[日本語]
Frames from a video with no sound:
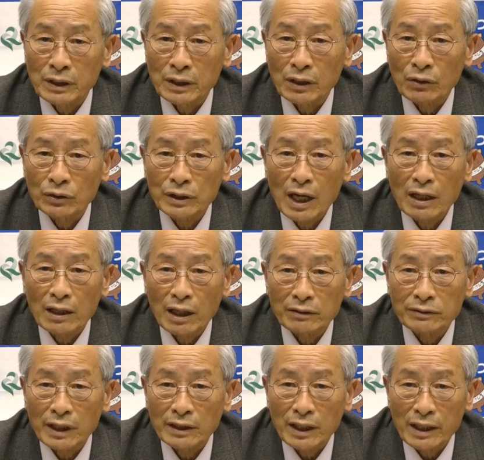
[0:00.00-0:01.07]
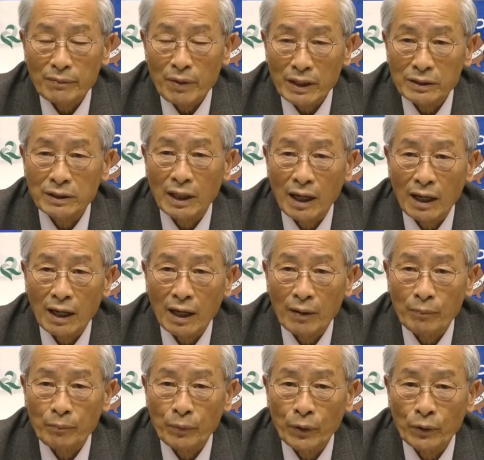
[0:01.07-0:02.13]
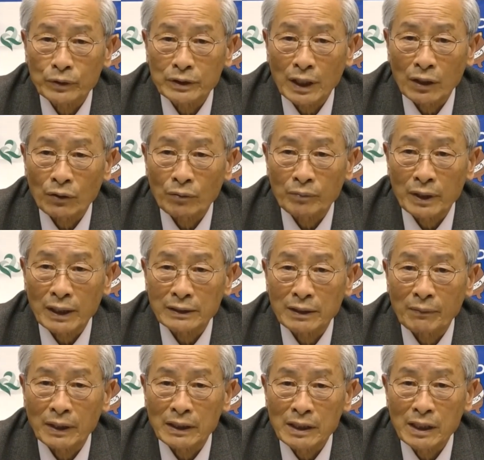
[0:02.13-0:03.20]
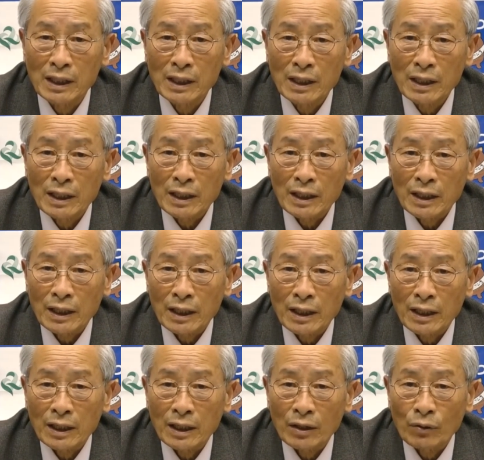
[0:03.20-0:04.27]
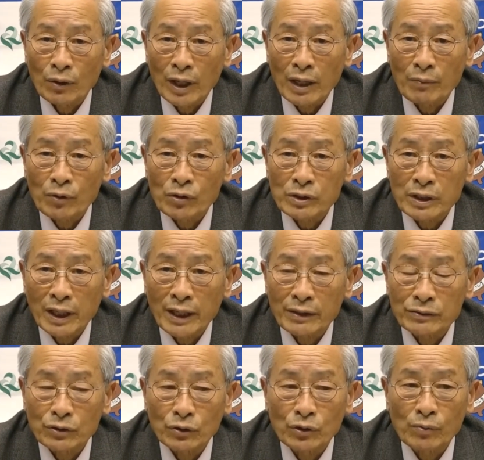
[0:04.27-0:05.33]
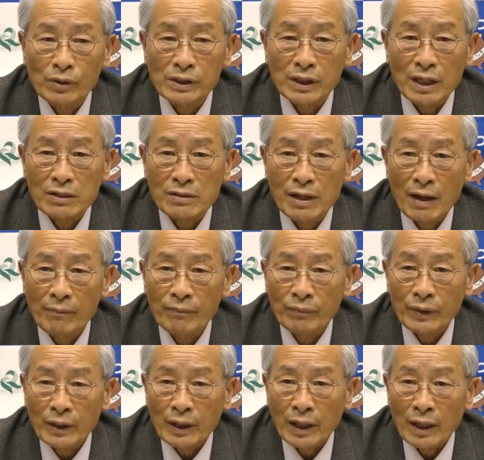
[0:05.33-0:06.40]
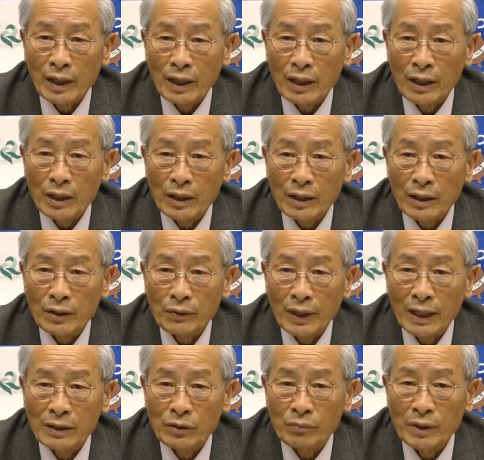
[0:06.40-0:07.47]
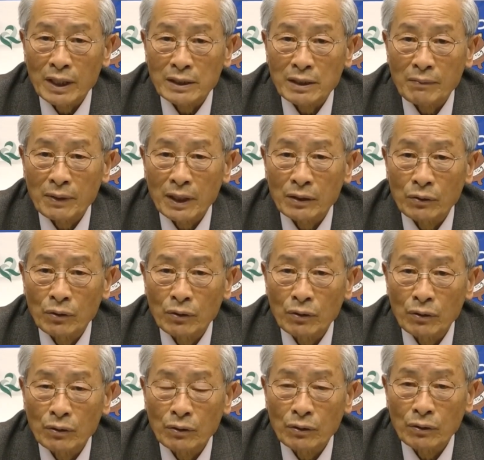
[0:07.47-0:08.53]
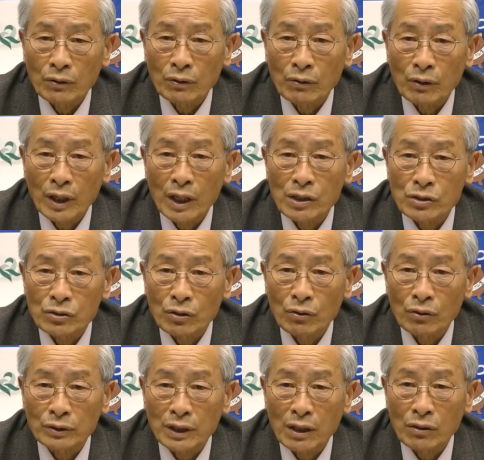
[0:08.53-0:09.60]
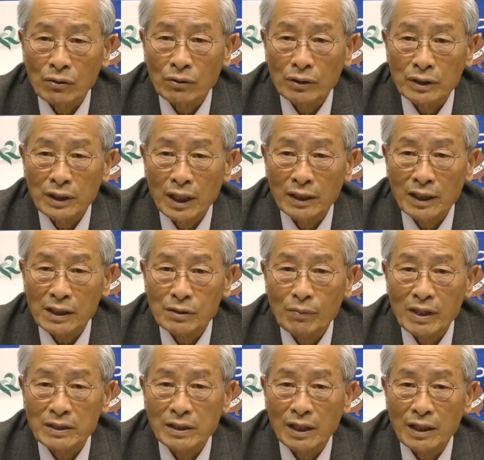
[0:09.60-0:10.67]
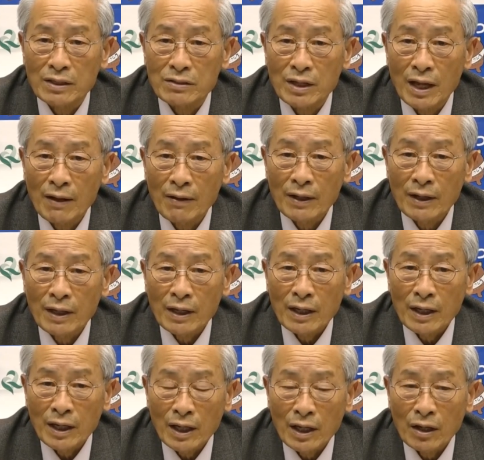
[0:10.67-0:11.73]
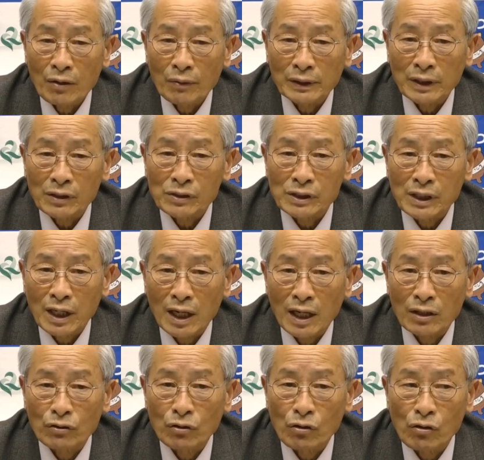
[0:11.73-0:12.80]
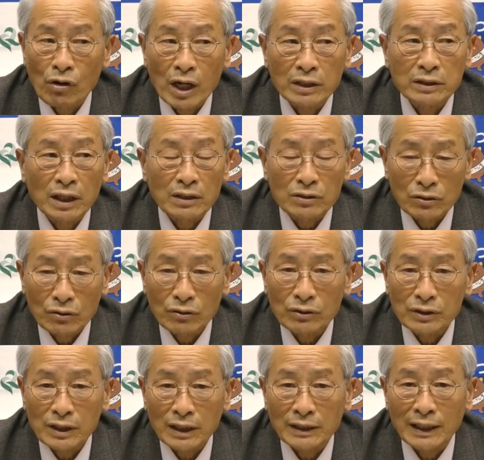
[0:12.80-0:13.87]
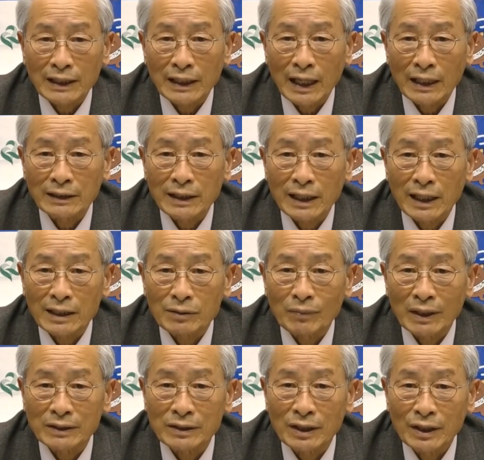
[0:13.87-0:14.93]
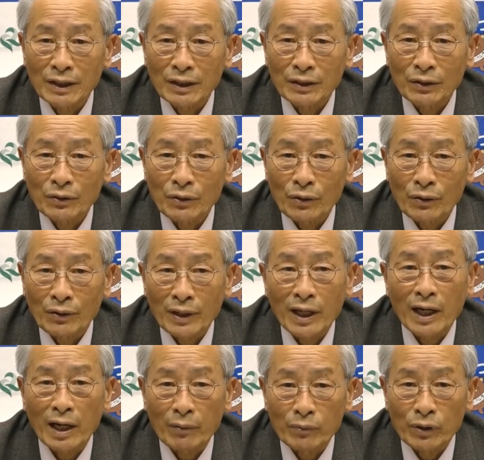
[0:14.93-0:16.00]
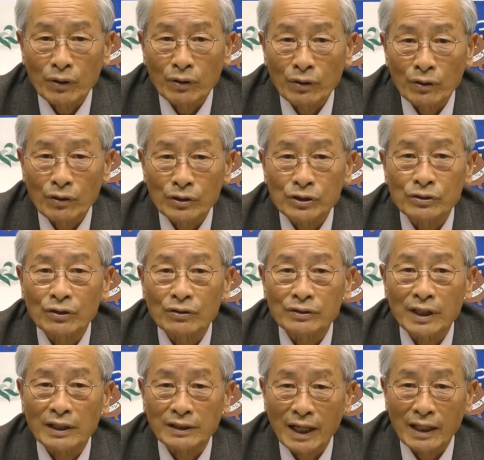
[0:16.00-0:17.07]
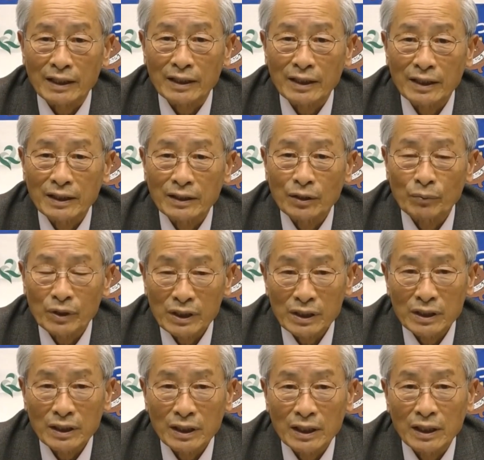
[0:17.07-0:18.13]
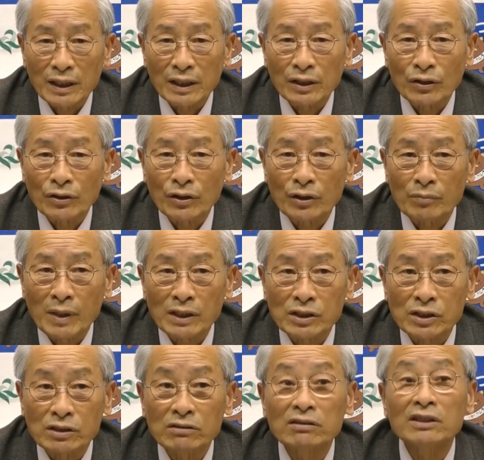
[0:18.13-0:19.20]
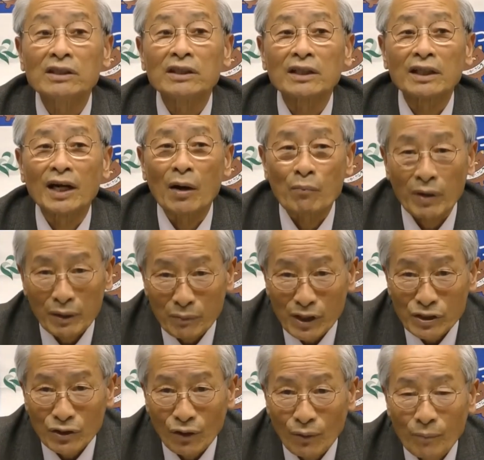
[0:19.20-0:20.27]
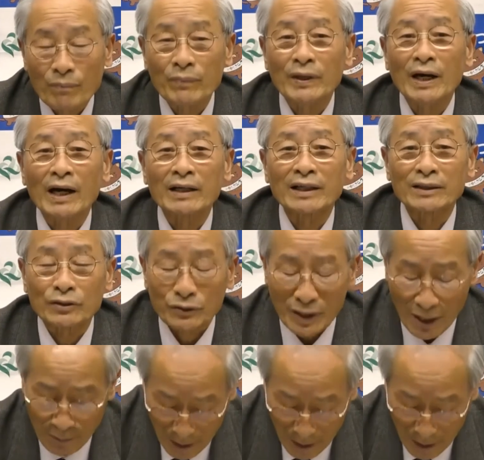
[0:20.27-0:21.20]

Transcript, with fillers: ご参加くださいました発表者の皆様に、えお礼申し上げるとともにですねえー、ご覧の皆様のご健勝ご多幸を記念いたしましてですね、えー、私からのご挨拶とさせていただきますどうぞこれからもご指導ください共に、えー、より良いまちづくりに頑張りましょうありがとうございまし